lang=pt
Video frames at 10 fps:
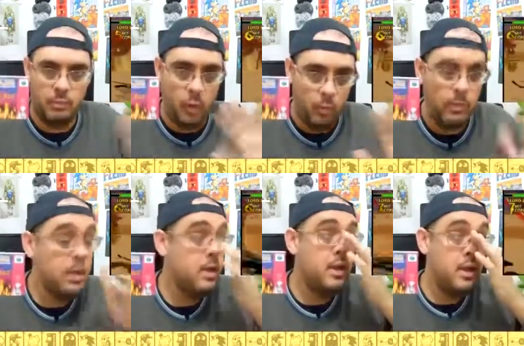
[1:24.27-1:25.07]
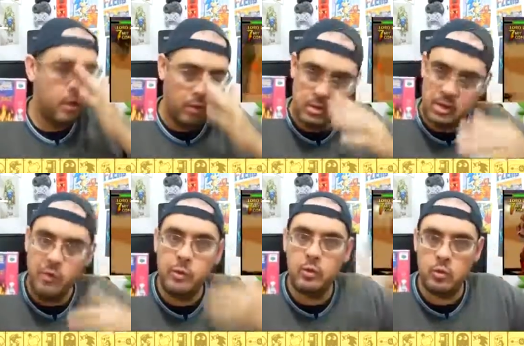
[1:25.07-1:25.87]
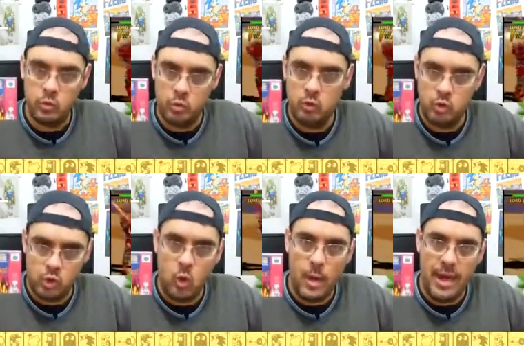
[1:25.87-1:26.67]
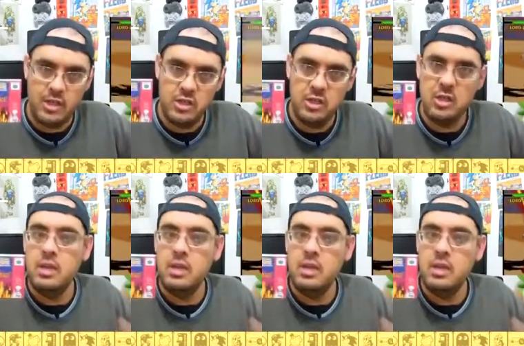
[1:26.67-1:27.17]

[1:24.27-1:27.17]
Bom, eu gostava muito do, do, do Soul Edge